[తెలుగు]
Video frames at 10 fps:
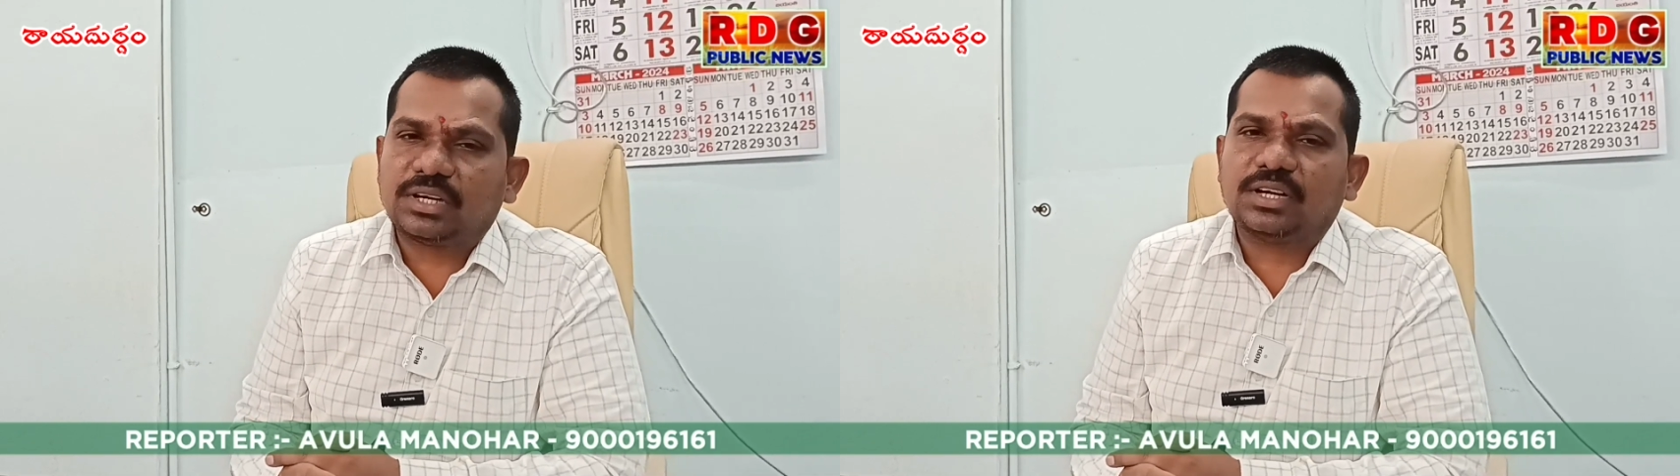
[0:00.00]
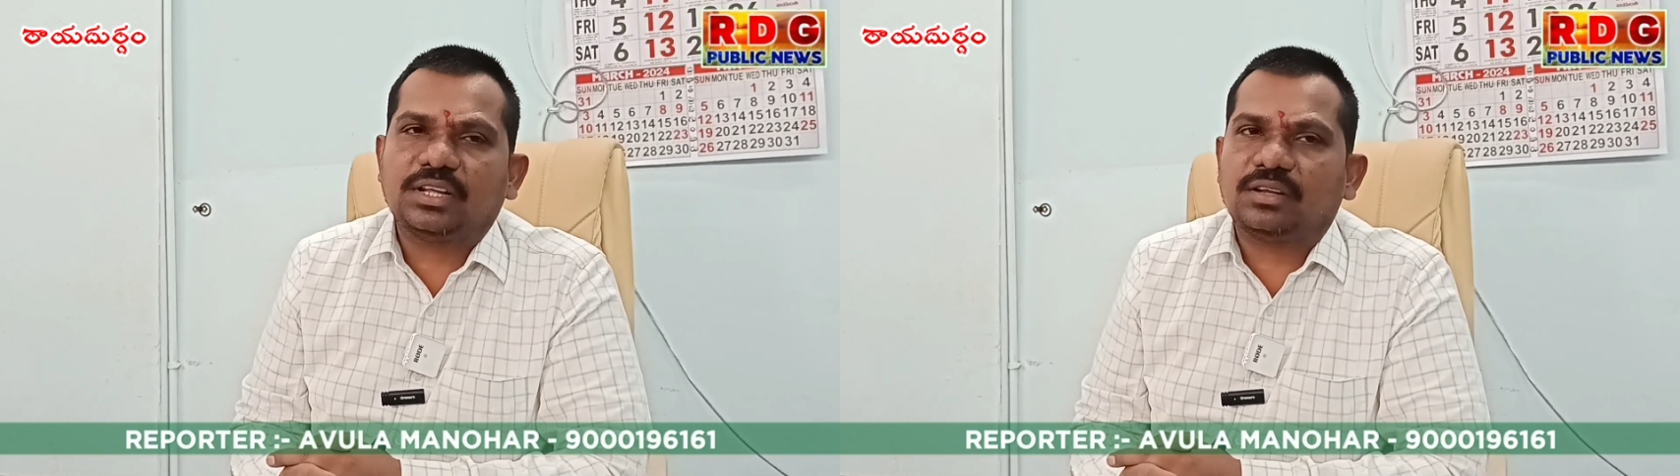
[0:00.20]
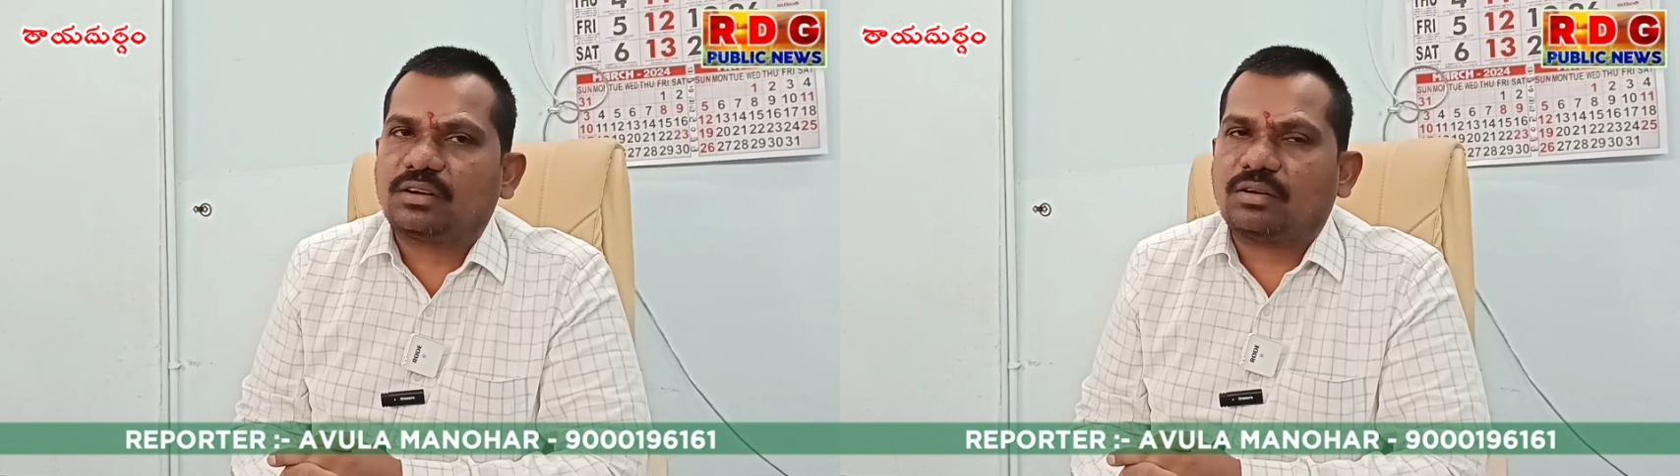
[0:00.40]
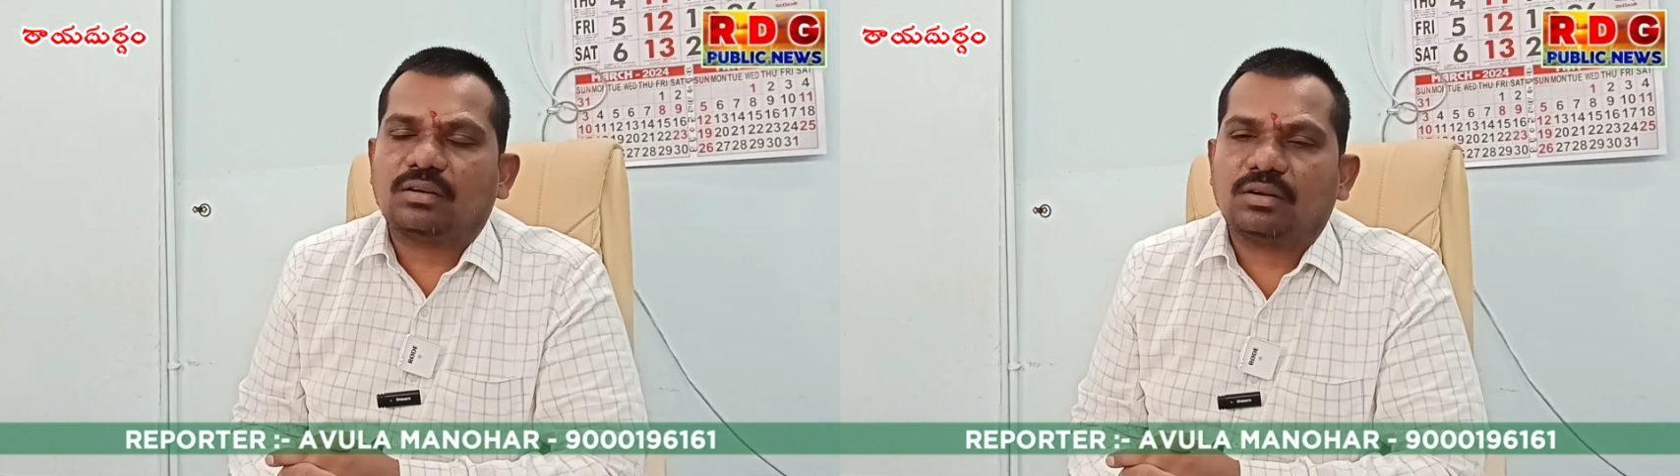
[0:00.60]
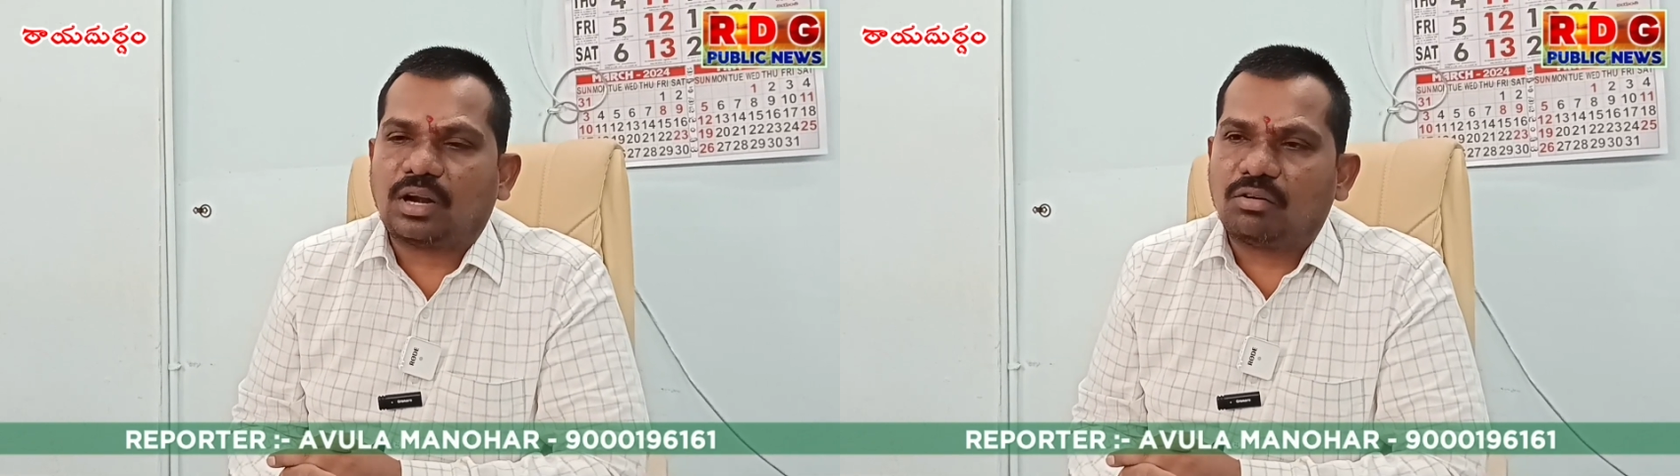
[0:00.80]
వెంటనే
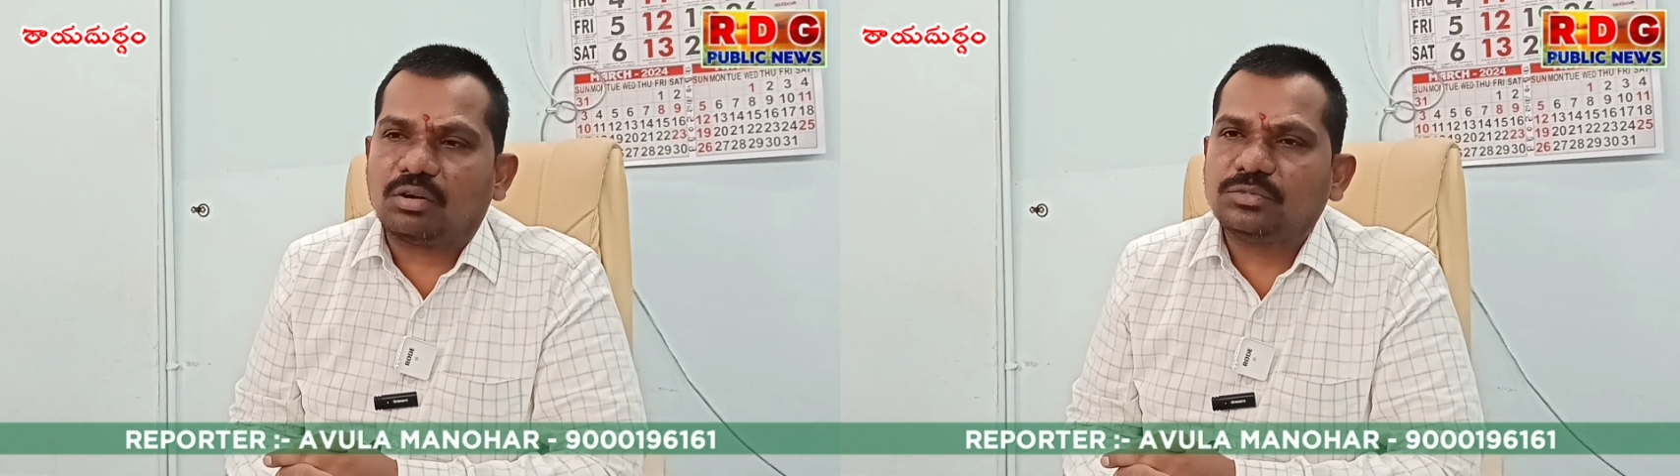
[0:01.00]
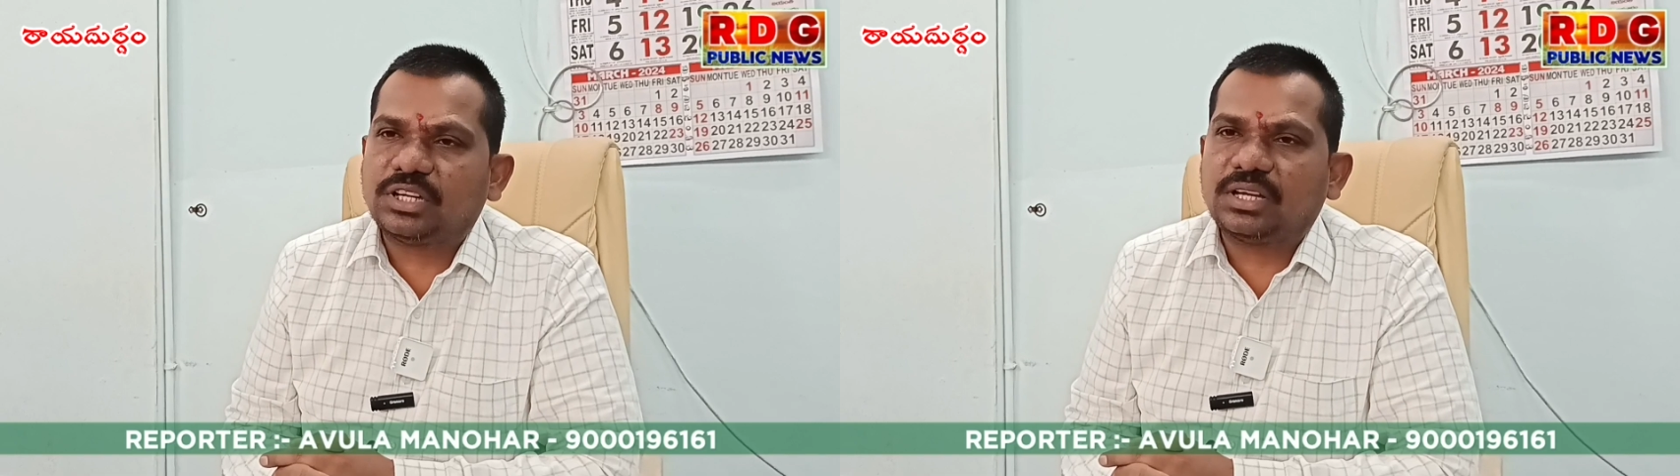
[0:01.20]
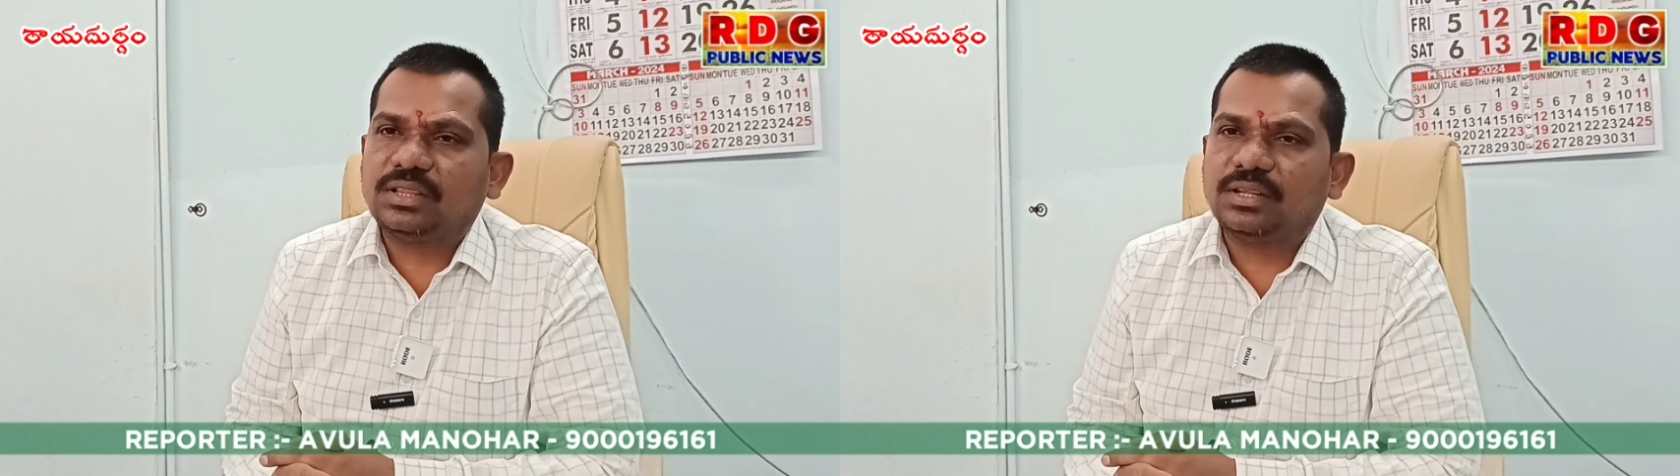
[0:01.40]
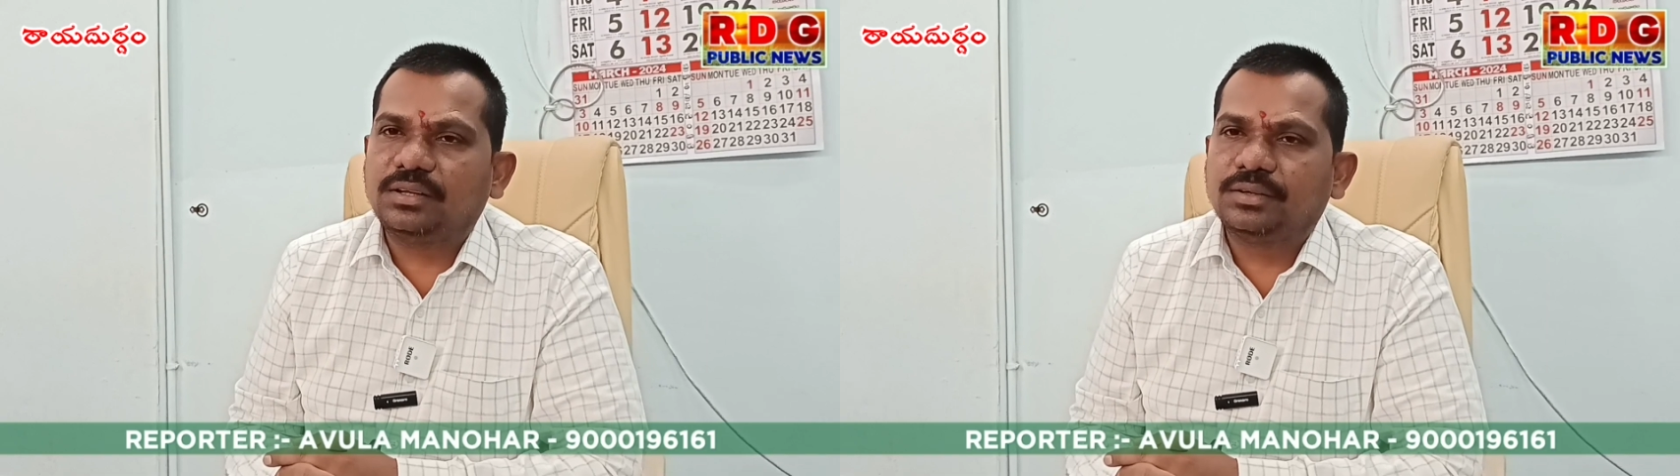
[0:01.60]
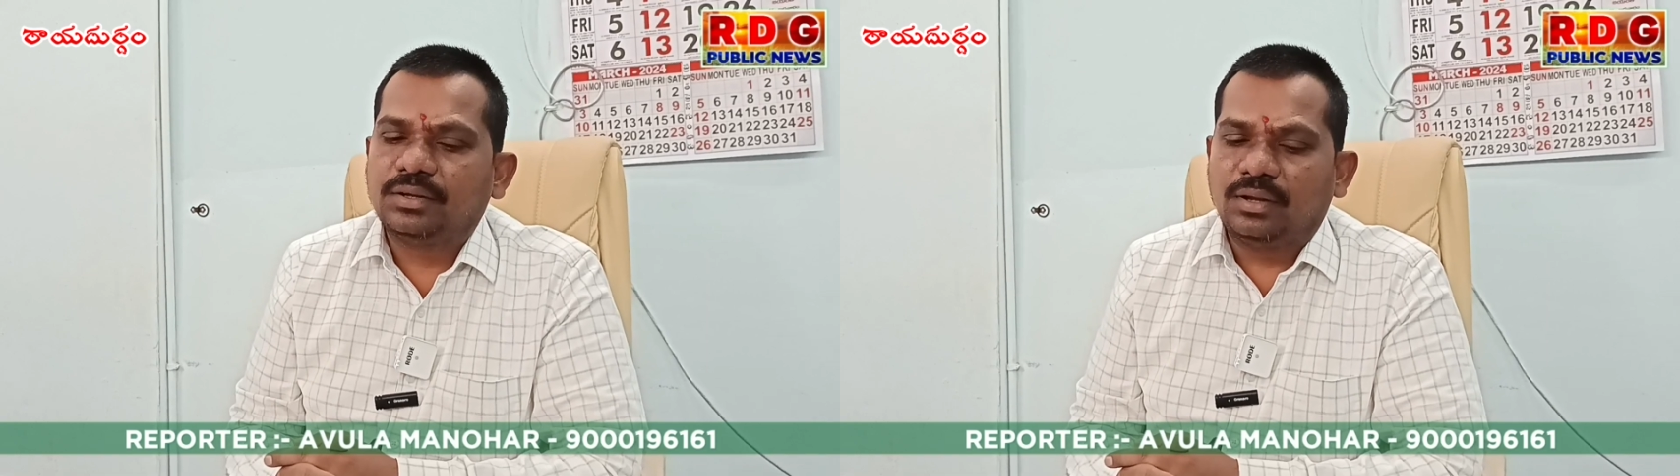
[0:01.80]
రావడం జరిగింది